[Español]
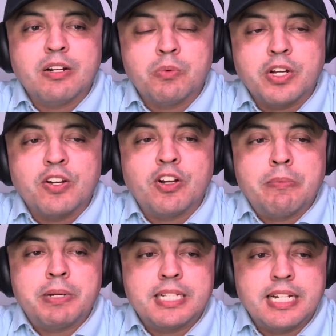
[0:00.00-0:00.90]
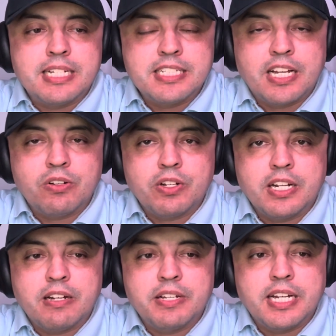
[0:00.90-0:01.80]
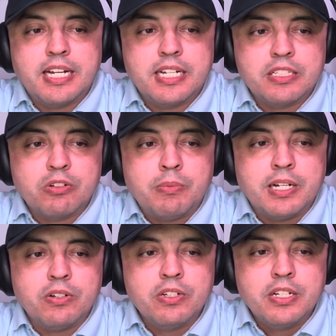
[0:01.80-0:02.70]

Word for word: como que no le pertenecía lo que le había tomado.